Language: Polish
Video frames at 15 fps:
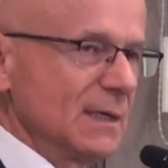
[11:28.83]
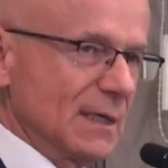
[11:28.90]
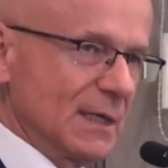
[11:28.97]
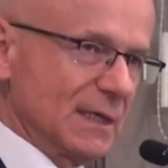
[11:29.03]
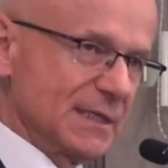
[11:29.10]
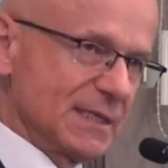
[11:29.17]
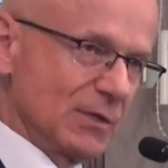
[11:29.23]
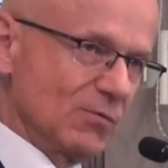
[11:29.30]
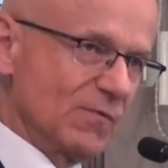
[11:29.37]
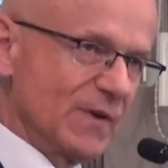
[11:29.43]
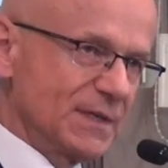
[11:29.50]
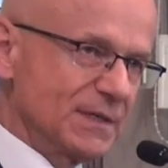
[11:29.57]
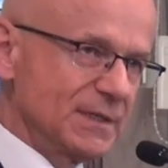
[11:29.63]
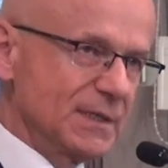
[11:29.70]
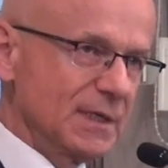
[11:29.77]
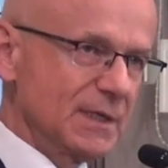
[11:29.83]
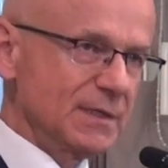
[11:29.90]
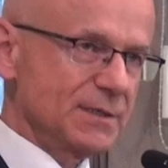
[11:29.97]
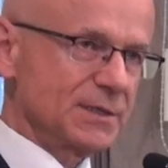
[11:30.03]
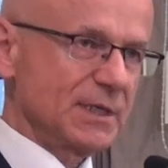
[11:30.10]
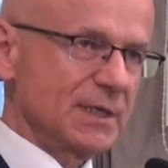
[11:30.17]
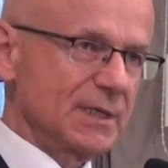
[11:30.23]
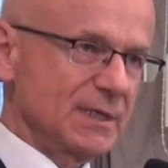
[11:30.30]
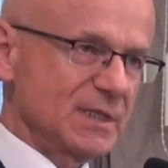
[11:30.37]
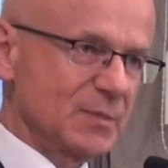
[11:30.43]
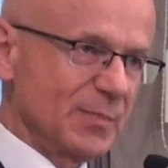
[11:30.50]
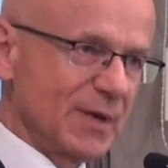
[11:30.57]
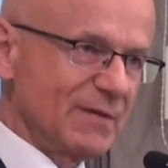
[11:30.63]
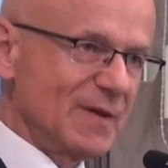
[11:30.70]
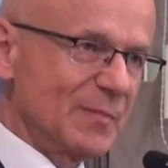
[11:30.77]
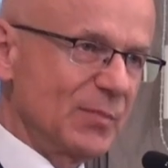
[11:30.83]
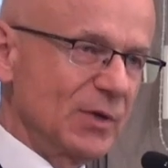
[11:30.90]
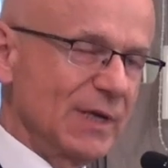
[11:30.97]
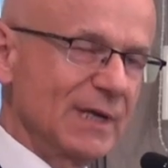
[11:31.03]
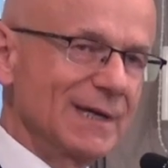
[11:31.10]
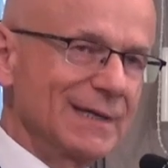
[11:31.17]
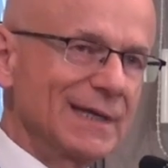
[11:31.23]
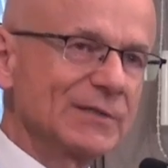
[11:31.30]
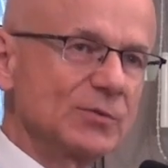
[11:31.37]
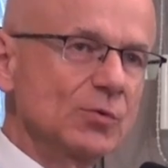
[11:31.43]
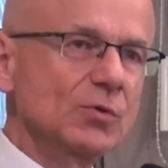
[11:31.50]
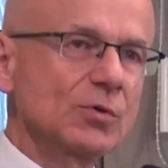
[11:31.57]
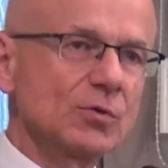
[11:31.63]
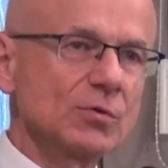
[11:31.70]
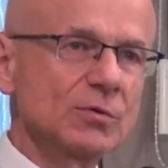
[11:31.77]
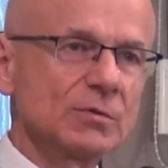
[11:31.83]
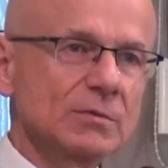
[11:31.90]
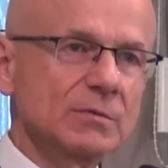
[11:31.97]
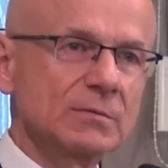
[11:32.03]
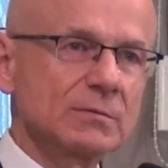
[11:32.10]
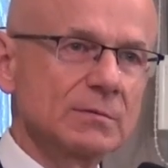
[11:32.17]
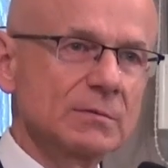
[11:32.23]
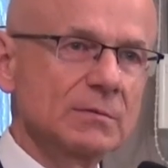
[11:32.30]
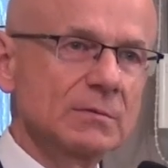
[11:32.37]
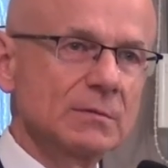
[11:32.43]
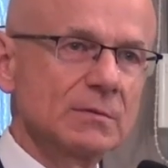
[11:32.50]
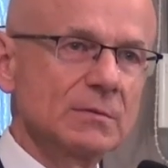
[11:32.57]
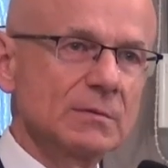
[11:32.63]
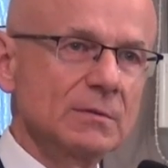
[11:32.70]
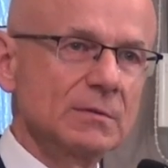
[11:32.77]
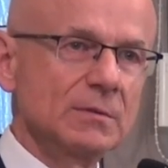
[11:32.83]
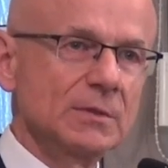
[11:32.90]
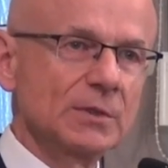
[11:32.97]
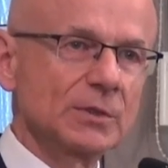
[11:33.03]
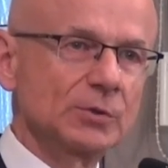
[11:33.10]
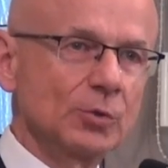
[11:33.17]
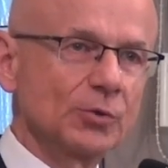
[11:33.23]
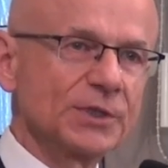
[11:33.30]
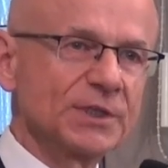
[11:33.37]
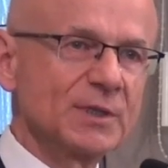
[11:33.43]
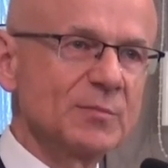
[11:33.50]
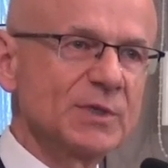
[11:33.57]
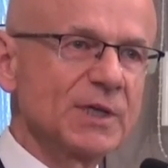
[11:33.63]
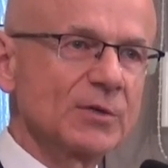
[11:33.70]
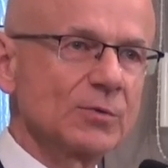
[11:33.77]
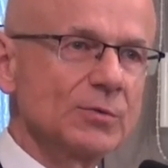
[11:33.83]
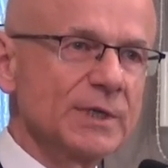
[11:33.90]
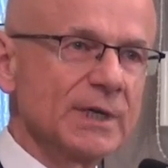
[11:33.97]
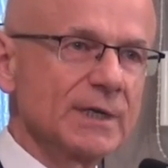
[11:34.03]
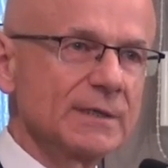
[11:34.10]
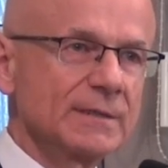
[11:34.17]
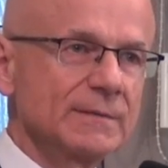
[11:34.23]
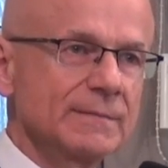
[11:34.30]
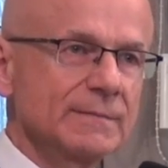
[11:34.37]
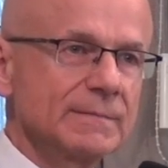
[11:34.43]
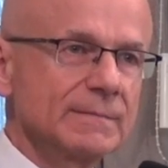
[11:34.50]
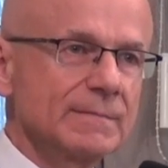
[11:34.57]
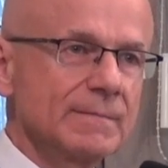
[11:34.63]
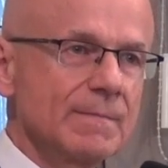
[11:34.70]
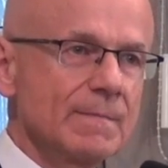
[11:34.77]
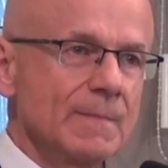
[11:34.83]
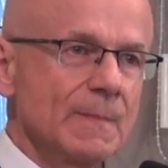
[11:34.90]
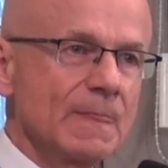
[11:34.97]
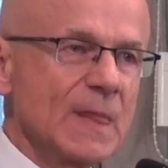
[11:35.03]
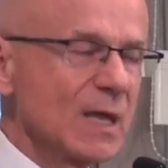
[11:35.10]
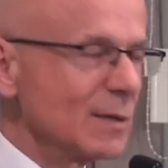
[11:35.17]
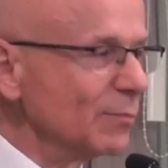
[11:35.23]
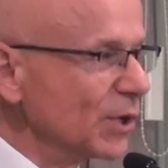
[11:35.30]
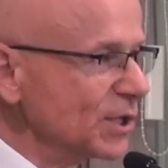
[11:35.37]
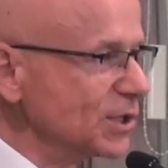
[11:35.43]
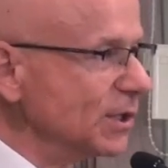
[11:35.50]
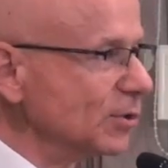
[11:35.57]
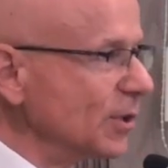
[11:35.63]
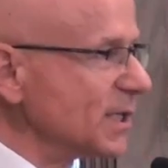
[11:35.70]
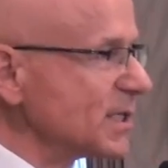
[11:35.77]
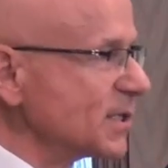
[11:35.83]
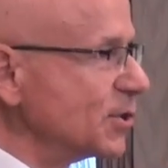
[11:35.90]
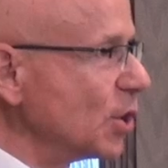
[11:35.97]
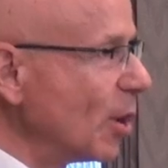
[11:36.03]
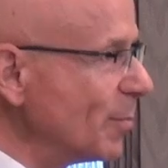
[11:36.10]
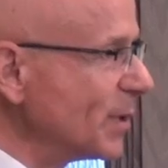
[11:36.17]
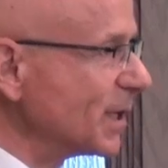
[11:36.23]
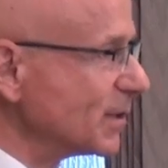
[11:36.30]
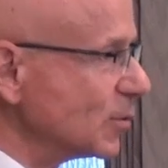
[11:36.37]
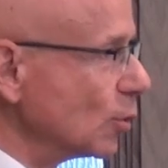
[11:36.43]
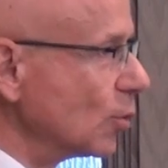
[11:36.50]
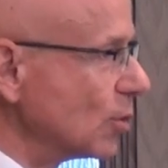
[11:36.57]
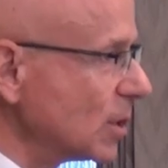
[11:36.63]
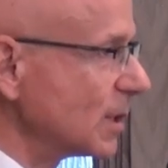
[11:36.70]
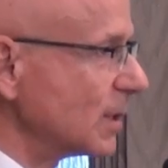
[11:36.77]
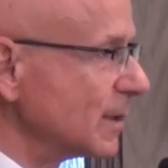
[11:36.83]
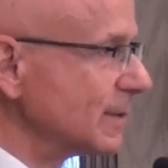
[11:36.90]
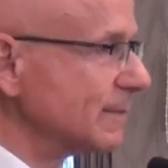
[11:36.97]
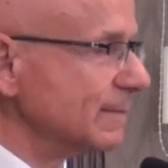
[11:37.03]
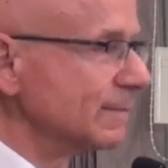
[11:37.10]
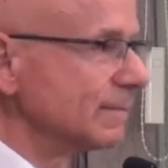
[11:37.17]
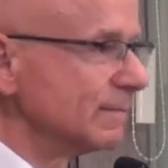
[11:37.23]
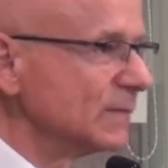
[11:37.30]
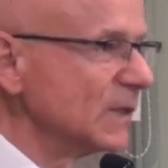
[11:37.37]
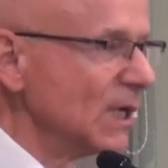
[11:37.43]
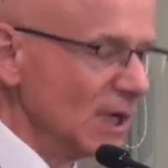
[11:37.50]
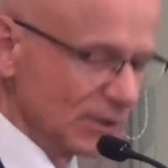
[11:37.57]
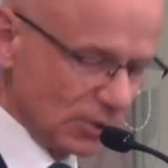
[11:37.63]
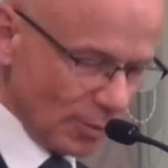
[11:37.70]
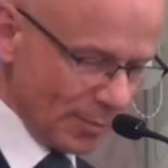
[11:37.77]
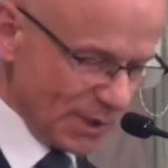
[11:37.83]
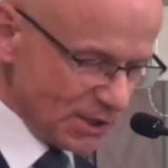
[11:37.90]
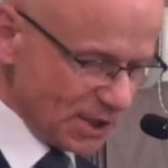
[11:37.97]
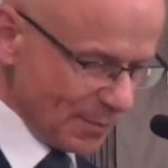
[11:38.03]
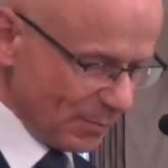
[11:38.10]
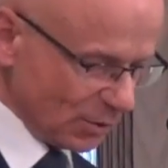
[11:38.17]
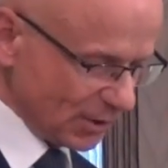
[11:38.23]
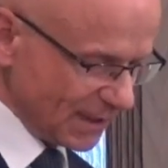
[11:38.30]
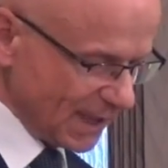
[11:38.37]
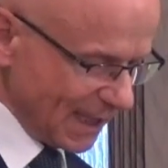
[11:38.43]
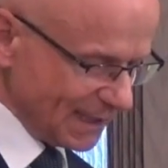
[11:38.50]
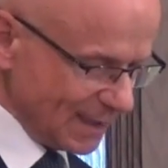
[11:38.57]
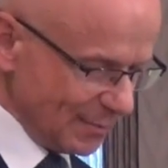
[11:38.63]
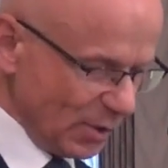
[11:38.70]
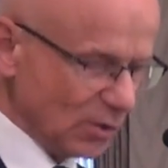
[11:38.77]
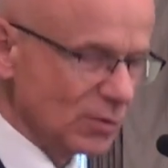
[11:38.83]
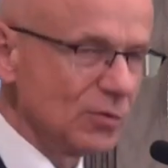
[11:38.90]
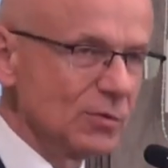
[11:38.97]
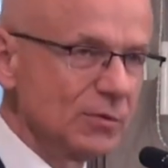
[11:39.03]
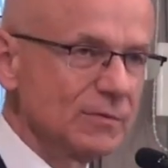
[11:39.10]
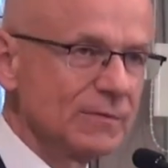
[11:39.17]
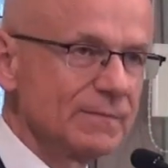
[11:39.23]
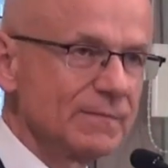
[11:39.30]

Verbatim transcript: Ale zauważcie, że sprawa polega na duchu, który tym kieruje. Bo jeśli to jest dobry duch, to będzie poddany Bogu.